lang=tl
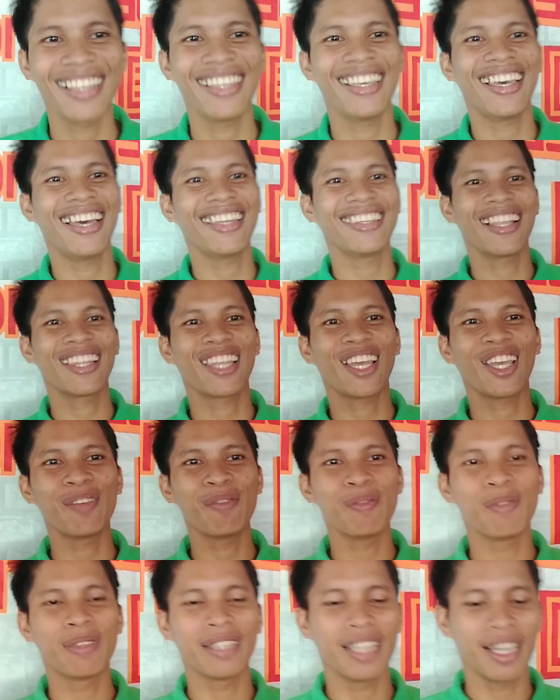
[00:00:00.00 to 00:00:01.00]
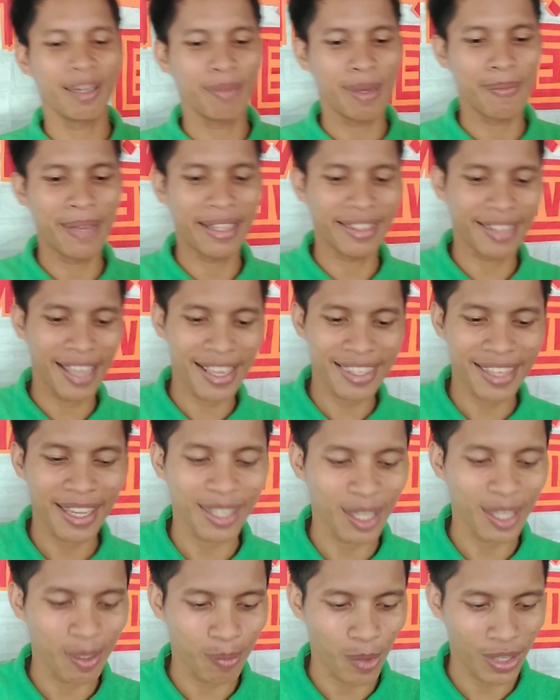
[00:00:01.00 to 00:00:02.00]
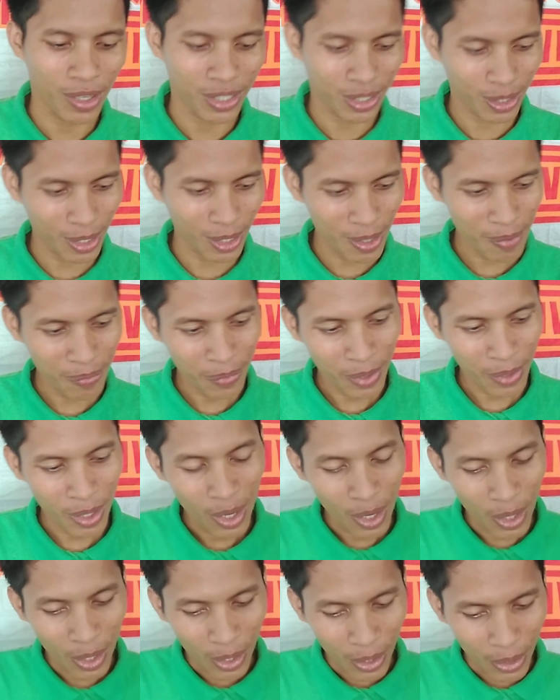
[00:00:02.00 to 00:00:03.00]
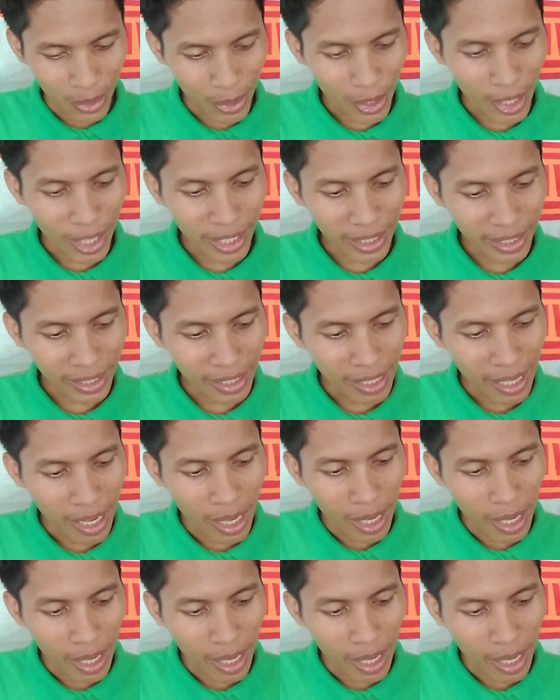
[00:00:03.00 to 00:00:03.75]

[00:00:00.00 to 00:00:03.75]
Yan, dahil tayo nagbabantay sa ating pwesto. Yun.